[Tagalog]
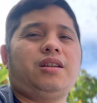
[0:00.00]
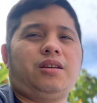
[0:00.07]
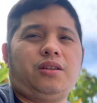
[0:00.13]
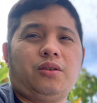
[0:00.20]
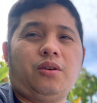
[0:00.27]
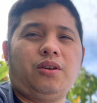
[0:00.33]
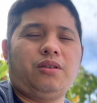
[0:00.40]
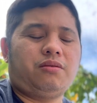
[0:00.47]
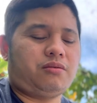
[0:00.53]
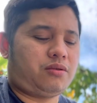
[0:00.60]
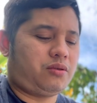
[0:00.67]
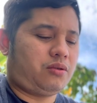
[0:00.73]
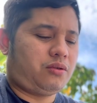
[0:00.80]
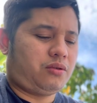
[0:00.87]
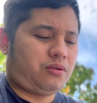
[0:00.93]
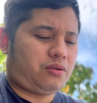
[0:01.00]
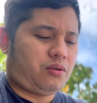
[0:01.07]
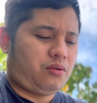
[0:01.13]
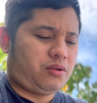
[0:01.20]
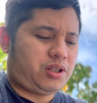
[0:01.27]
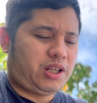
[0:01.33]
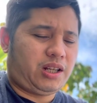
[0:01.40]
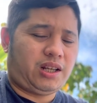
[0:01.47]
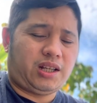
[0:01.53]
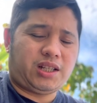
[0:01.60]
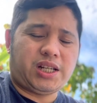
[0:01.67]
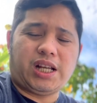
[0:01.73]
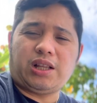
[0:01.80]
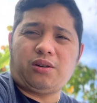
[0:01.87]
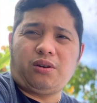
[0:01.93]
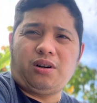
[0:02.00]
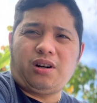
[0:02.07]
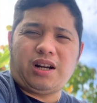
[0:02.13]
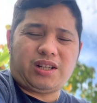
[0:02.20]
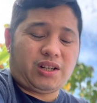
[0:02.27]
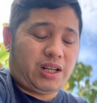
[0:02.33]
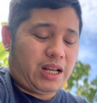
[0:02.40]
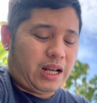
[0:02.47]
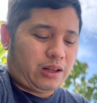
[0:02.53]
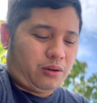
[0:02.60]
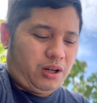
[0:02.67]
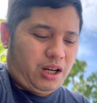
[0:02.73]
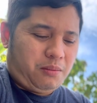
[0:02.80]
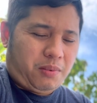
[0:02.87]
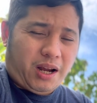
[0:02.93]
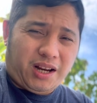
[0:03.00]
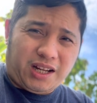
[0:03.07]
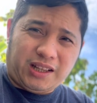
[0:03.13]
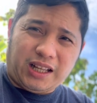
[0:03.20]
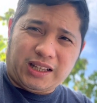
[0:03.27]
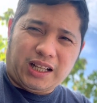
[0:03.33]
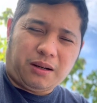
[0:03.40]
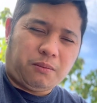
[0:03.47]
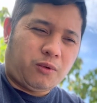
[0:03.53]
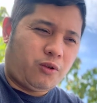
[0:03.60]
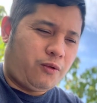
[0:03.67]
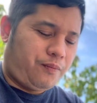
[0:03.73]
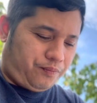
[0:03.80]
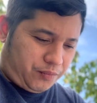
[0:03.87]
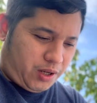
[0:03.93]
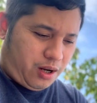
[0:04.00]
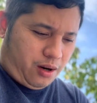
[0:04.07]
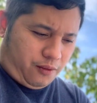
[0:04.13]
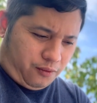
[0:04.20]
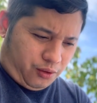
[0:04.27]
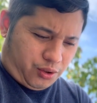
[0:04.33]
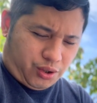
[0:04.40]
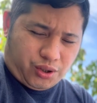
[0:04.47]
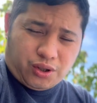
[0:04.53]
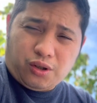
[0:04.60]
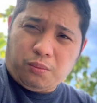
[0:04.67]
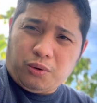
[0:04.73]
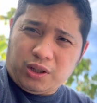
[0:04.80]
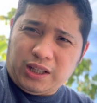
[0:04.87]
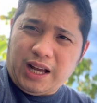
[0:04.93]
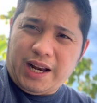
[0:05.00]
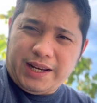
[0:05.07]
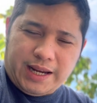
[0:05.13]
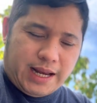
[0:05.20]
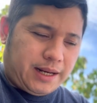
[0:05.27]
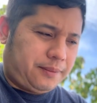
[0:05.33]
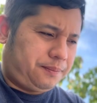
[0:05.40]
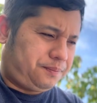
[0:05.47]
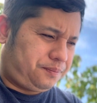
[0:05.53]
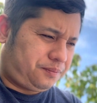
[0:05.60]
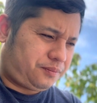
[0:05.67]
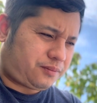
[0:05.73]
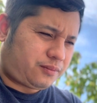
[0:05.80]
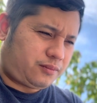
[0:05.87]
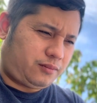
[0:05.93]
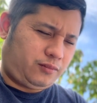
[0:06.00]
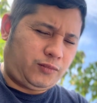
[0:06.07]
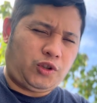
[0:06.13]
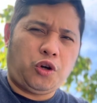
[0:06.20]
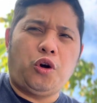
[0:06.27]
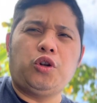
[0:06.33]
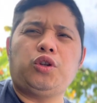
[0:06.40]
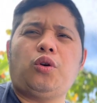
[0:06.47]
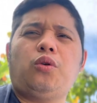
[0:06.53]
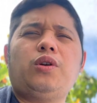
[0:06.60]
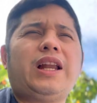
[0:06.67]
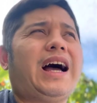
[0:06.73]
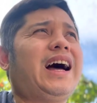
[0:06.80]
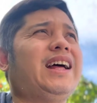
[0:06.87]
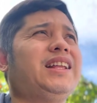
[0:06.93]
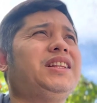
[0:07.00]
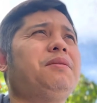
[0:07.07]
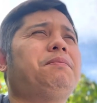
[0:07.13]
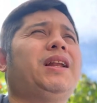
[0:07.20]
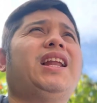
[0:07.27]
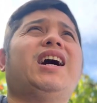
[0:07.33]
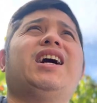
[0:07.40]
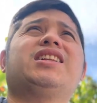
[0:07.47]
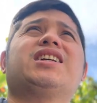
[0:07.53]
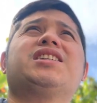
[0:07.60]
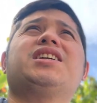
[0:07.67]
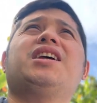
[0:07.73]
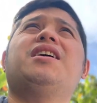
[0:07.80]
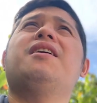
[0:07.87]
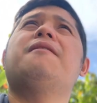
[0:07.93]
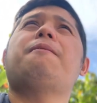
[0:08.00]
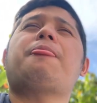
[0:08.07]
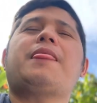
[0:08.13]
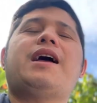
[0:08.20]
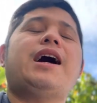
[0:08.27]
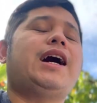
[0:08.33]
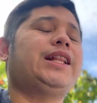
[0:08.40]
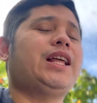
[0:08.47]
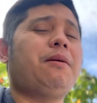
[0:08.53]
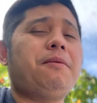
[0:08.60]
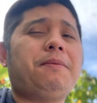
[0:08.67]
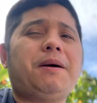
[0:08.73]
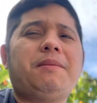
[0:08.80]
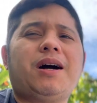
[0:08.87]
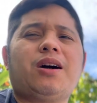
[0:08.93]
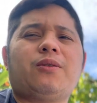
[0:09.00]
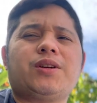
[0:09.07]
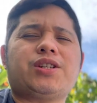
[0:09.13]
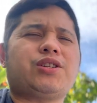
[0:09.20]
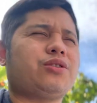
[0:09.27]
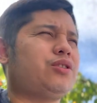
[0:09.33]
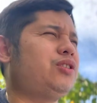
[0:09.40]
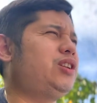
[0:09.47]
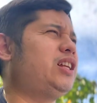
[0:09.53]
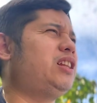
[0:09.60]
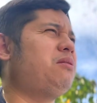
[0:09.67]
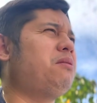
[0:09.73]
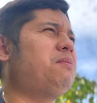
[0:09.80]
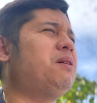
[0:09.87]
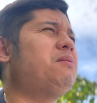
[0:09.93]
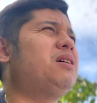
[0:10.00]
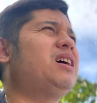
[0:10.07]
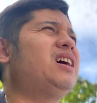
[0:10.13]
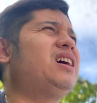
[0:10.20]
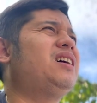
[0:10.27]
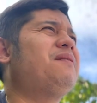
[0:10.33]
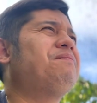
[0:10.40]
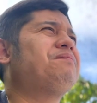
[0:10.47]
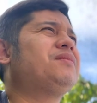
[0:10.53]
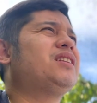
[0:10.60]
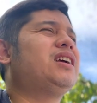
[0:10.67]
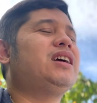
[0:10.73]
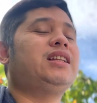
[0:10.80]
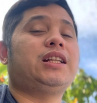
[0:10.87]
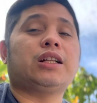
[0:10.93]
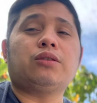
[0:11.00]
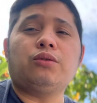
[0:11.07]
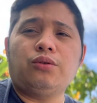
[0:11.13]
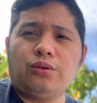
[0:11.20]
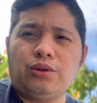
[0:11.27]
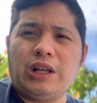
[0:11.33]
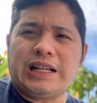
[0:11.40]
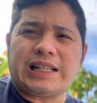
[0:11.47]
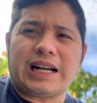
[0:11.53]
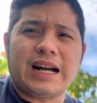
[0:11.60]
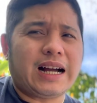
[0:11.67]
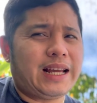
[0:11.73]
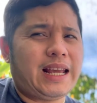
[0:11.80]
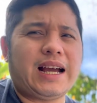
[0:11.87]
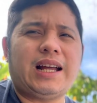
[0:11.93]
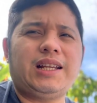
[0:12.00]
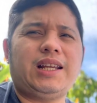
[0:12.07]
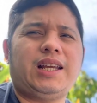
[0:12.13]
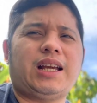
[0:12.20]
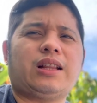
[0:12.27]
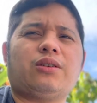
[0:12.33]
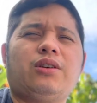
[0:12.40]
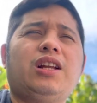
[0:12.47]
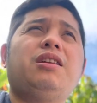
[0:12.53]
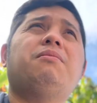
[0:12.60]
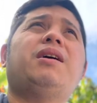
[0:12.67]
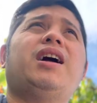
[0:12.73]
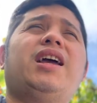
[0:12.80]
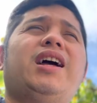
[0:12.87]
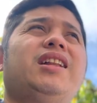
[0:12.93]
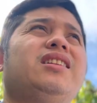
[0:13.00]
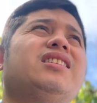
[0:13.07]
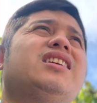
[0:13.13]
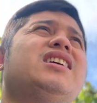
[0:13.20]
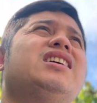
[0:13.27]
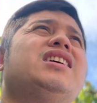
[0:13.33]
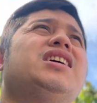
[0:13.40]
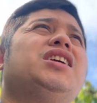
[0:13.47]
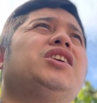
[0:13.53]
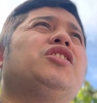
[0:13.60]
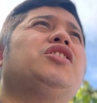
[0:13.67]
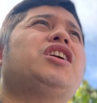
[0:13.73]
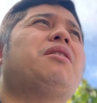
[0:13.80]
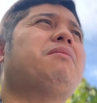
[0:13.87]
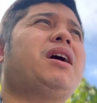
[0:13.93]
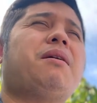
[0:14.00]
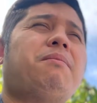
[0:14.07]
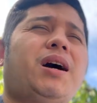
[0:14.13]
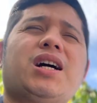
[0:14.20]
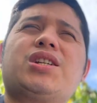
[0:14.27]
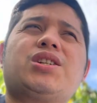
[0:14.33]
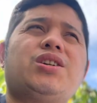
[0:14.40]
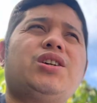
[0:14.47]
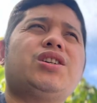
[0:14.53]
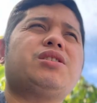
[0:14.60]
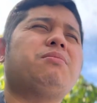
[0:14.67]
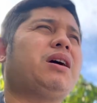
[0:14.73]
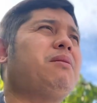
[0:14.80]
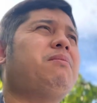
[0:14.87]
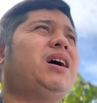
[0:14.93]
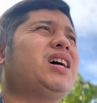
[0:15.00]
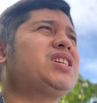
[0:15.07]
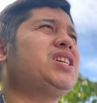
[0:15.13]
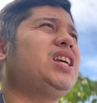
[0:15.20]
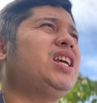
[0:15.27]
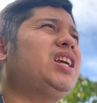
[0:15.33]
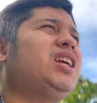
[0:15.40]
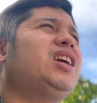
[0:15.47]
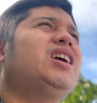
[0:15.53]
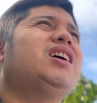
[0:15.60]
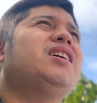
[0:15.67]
yun. So kung si Senator uh, si Attorney Bayan natatakbo, for sure susuportahan 'yan. Although lahat hindi pa lahat kasi ang dami pang mga question, ang dami pang mga nagdududa sa kakayahan ni Attorney Libayan. Yun nga mga bashers, mga bashing